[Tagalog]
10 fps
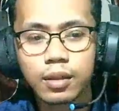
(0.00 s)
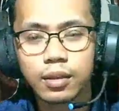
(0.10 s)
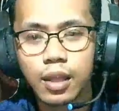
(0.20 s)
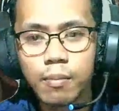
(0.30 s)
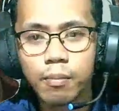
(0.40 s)
ah,
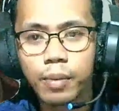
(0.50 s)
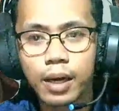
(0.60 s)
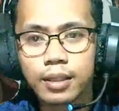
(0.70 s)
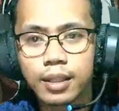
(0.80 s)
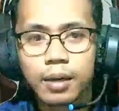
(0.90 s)
team
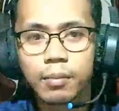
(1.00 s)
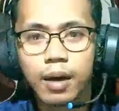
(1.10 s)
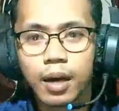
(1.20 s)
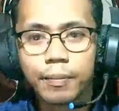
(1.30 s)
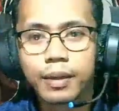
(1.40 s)
paathag
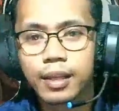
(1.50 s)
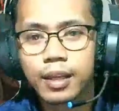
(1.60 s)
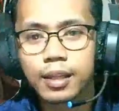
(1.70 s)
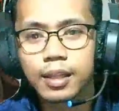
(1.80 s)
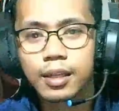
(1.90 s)
mga kapatid